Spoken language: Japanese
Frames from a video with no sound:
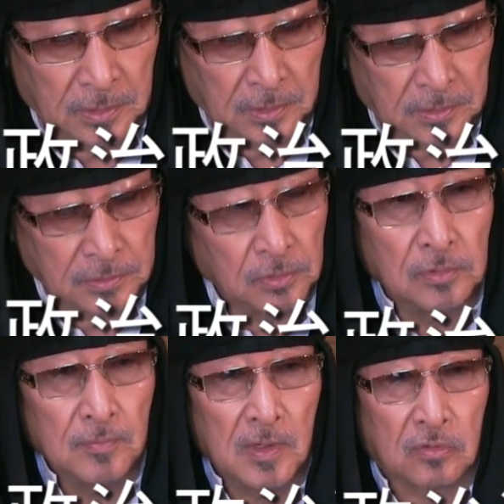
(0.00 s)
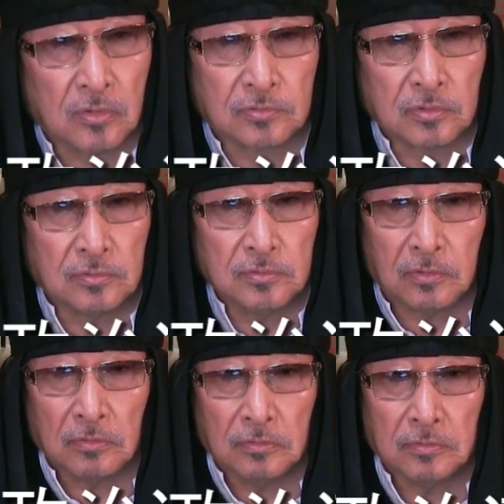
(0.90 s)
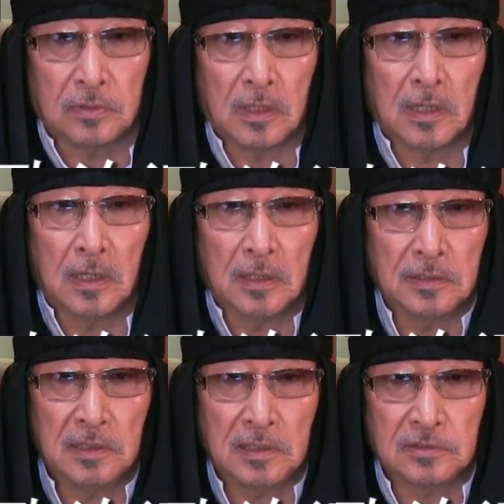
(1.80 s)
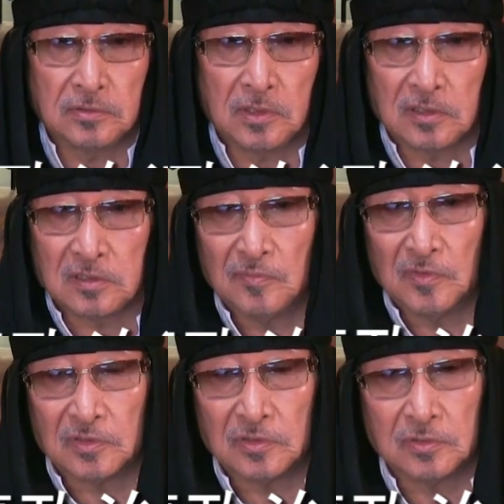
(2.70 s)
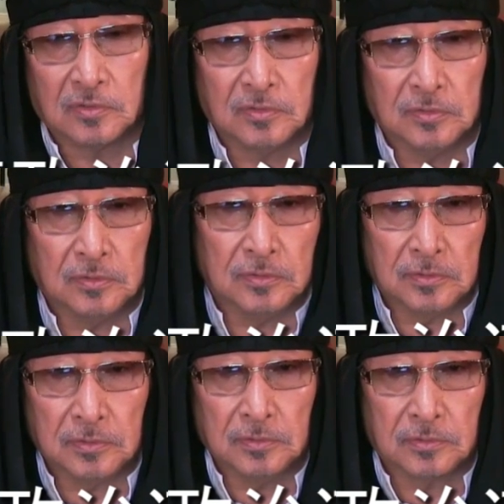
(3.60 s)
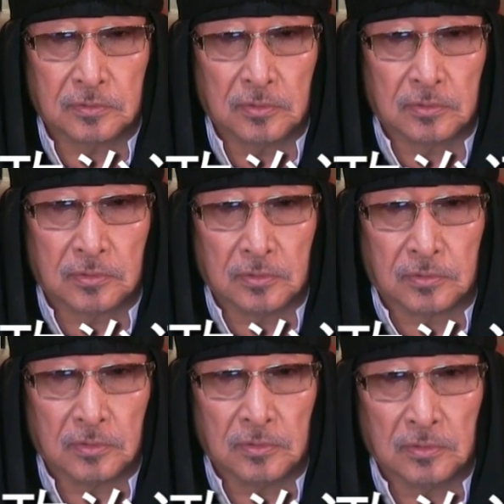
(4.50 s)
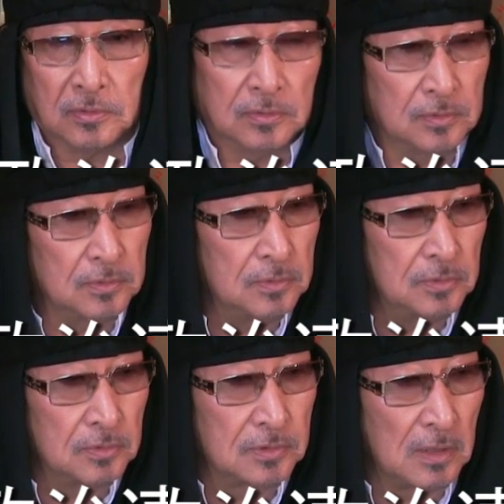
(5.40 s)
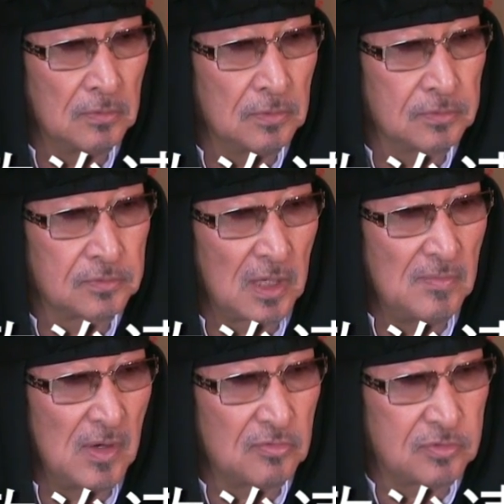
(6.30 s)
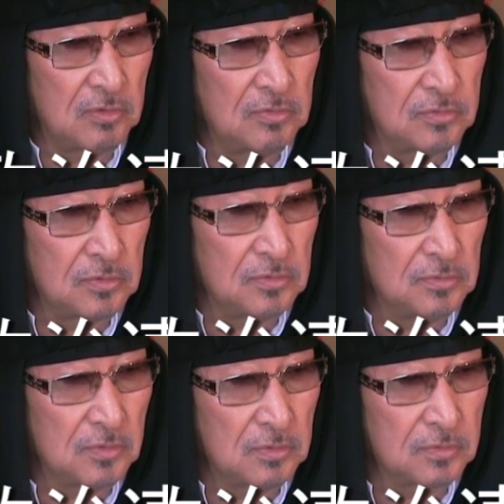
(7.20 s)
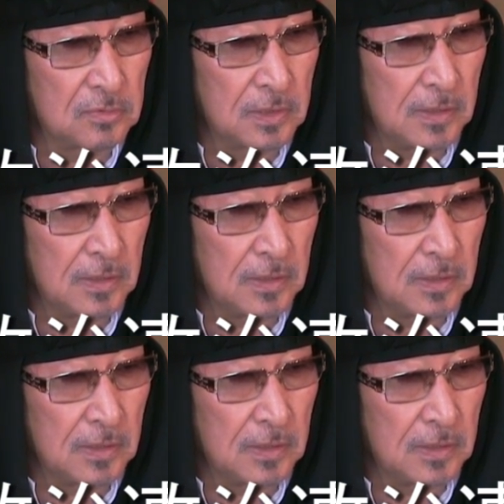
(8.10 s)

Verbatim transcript: 非常に姑息というか卑しく浅ましく東京都の予算を使いまくってるということで